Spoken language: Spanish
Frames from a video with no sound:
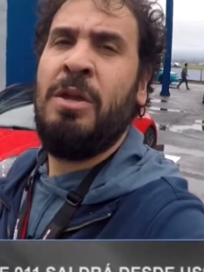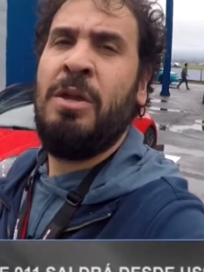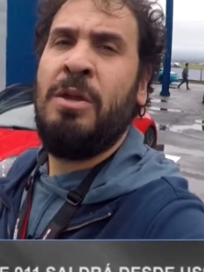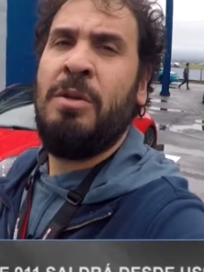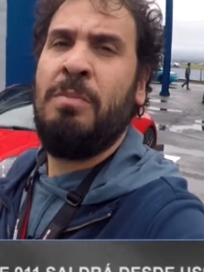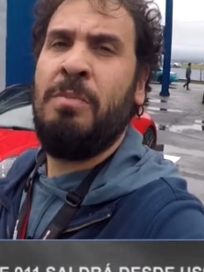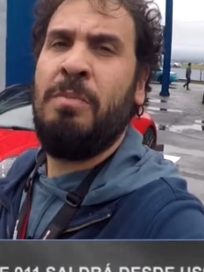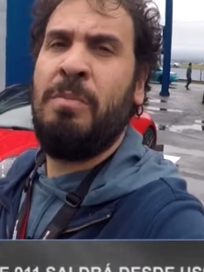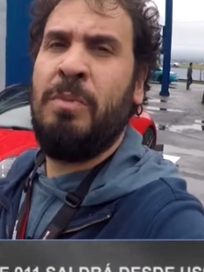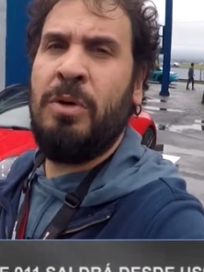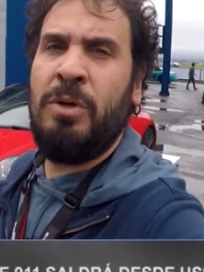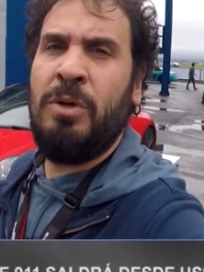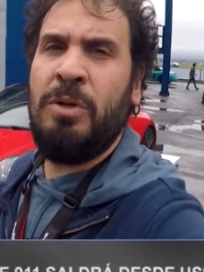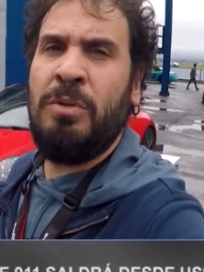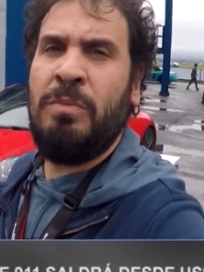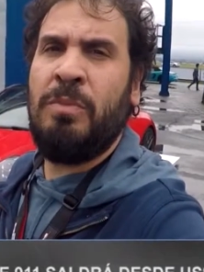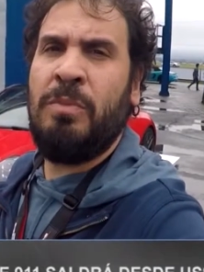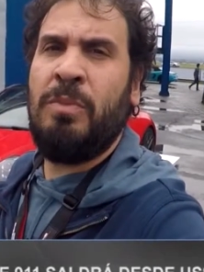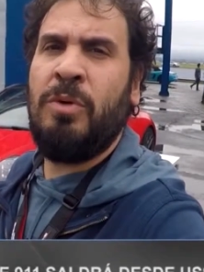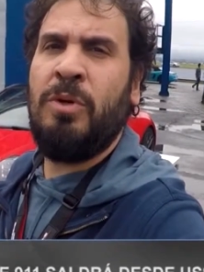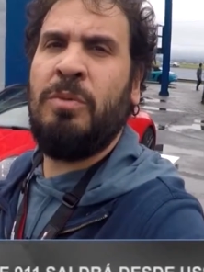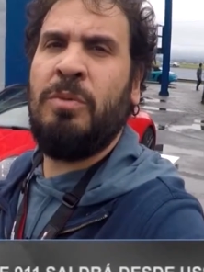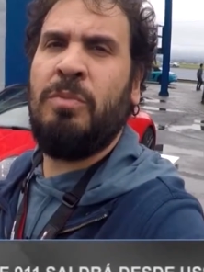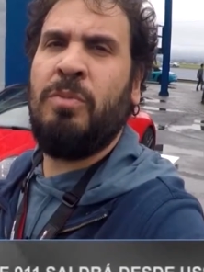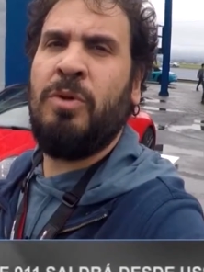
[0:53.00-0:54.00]
muy,
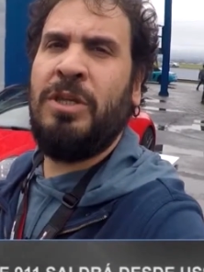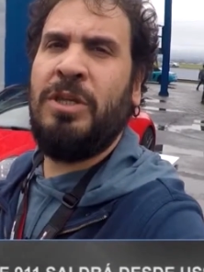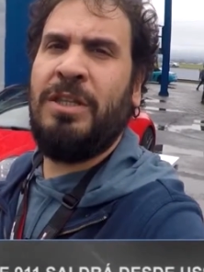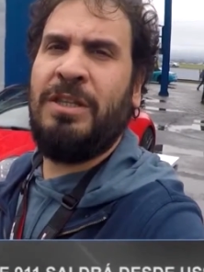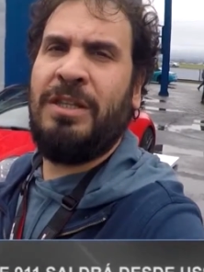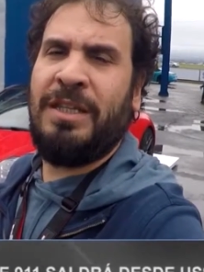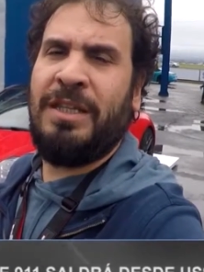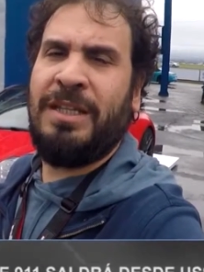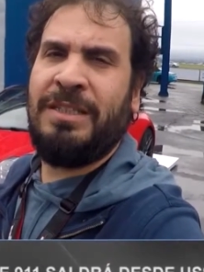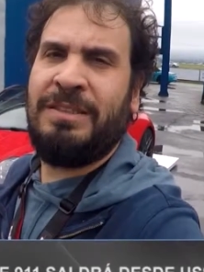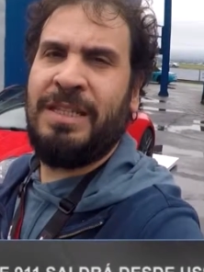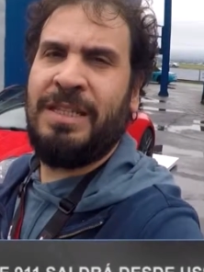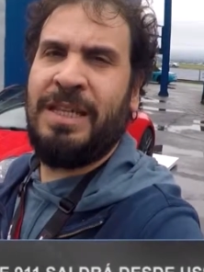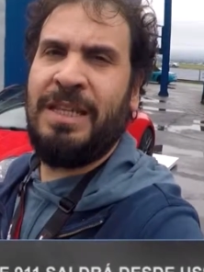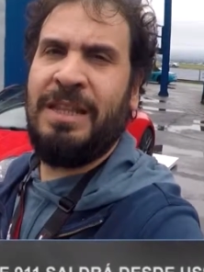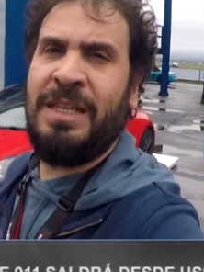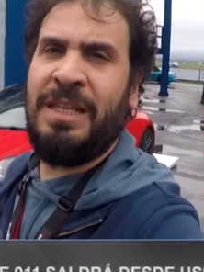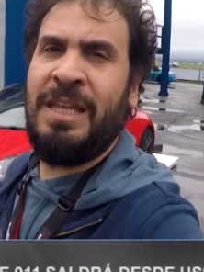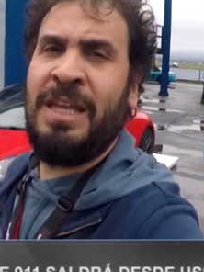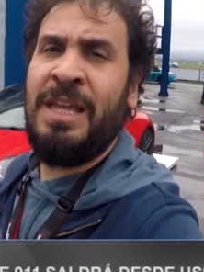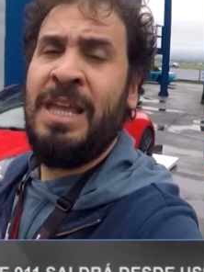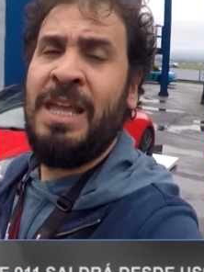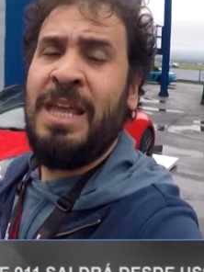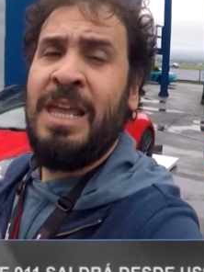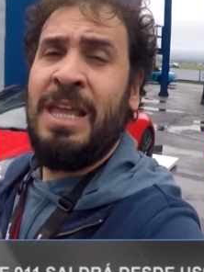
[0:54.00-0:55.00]
muy, muy
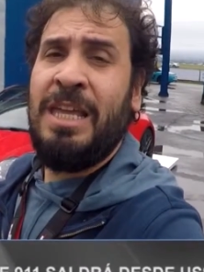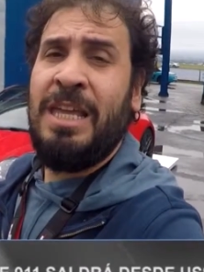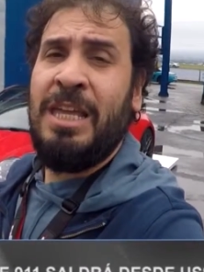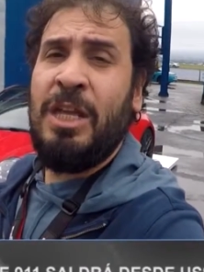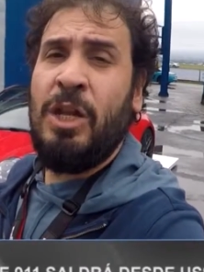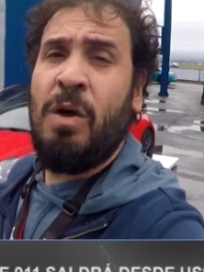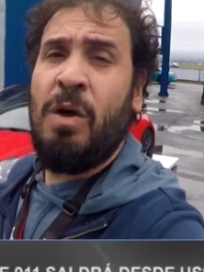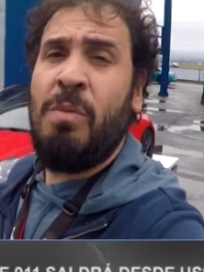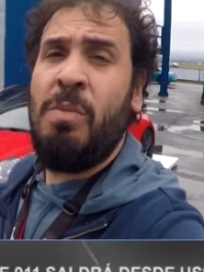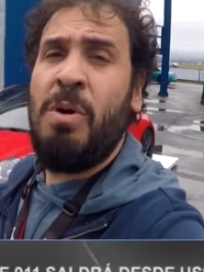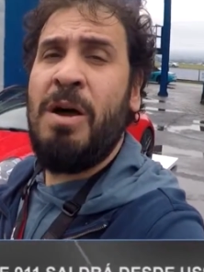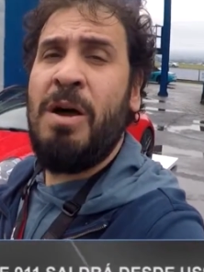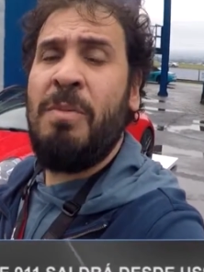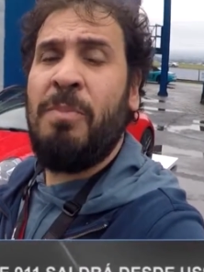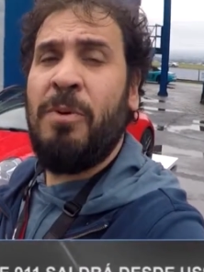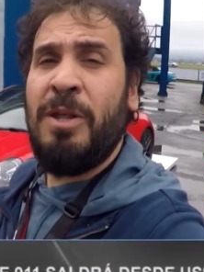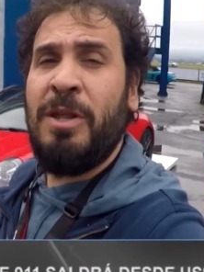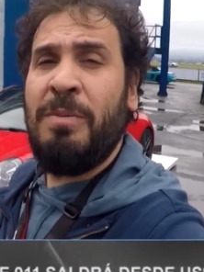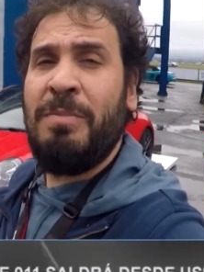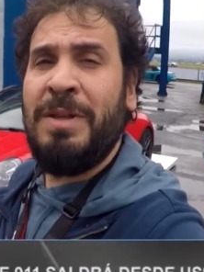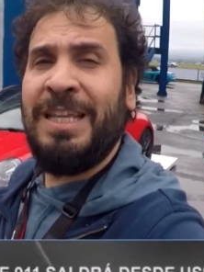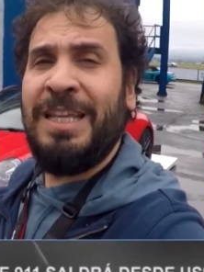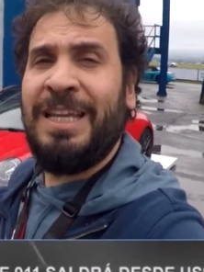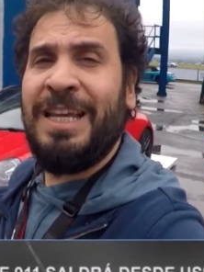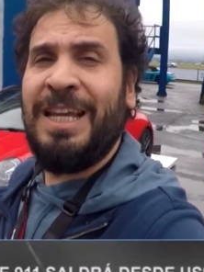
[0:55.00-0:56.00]
interesante y lo vamos a
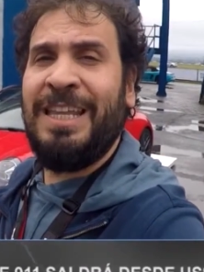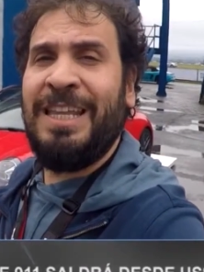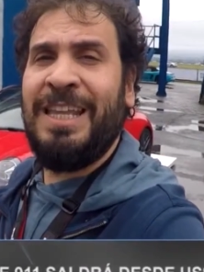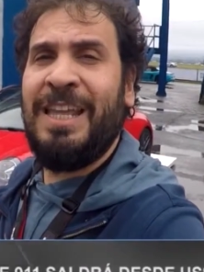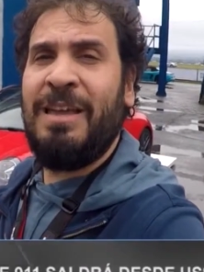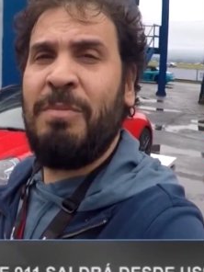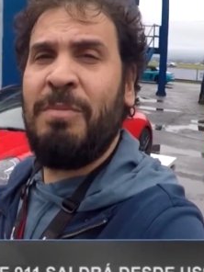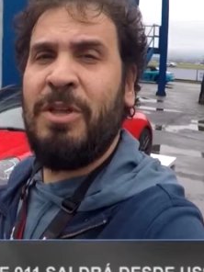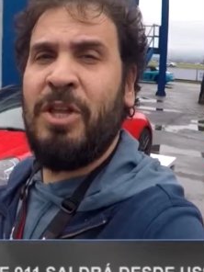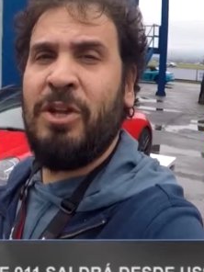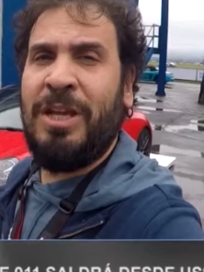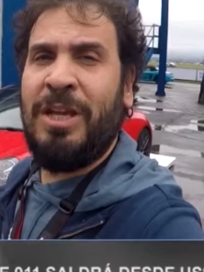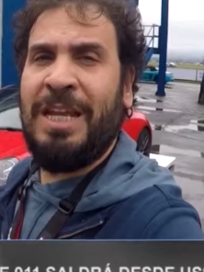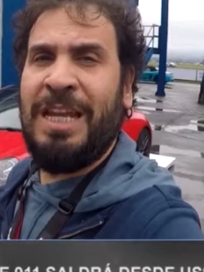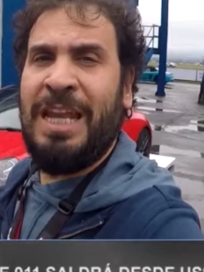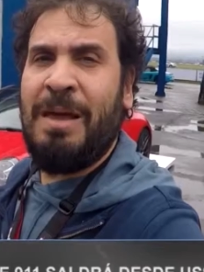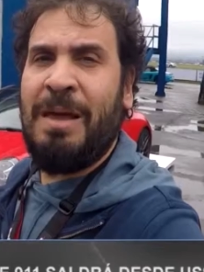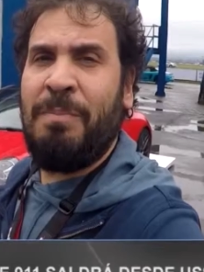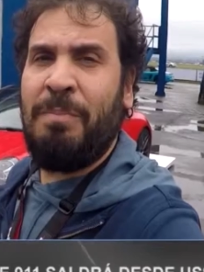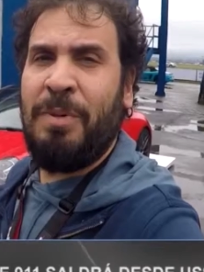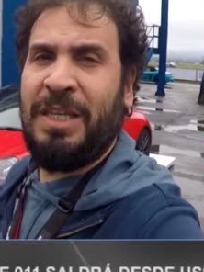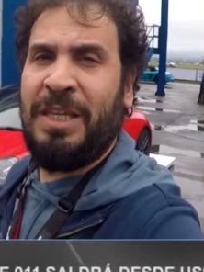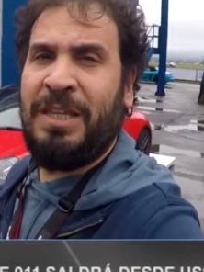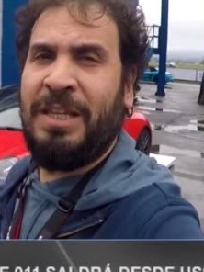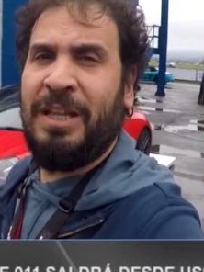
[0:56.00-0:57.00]
poder manejar nada menos que en
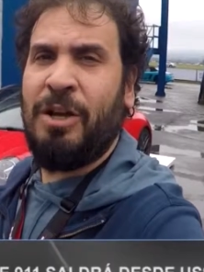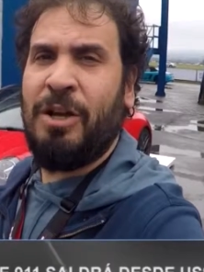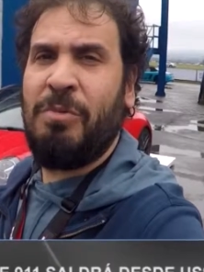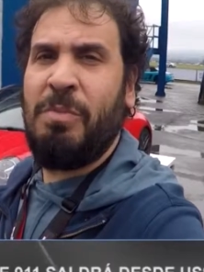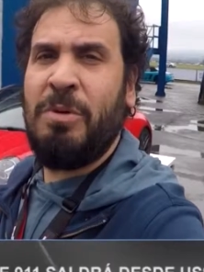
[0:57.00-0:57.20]
la pista.